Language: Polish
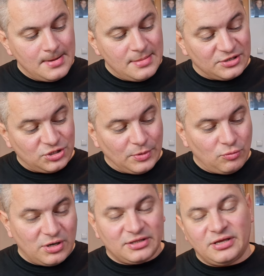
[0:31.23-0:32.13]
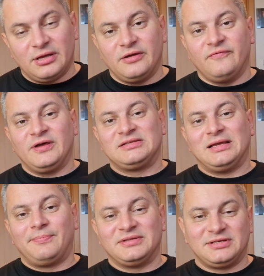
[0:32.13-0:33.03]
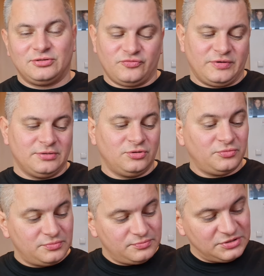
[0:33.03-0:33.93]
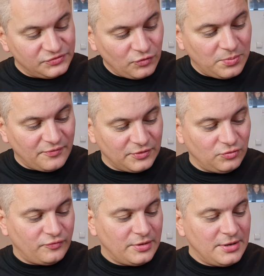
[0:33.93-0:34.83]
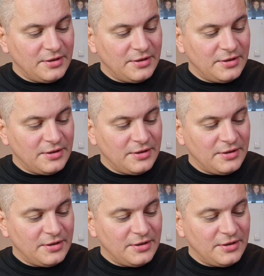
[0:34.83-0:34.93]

a czemu akurat e, wersja pc -towa? No, z dwóch powodów.